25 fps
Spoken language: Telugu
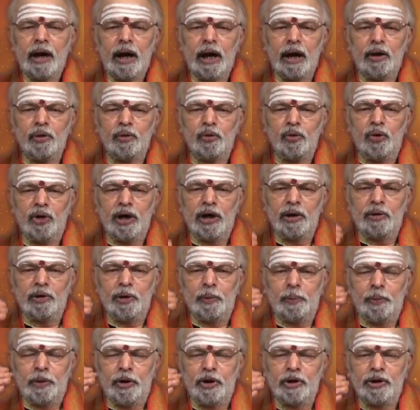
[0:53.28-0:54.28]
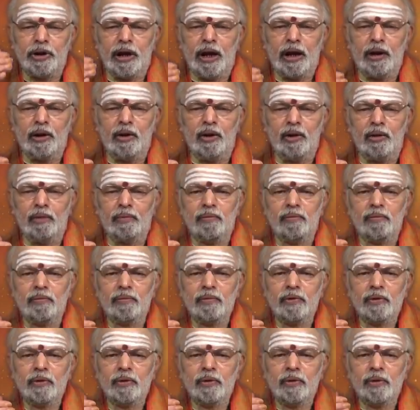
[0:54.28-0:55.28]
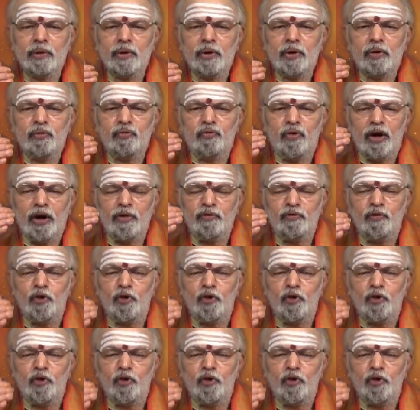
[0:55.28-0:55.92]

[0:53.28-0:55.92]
అనుకున్నటువంటి ప్రయోజనాల్లో వన్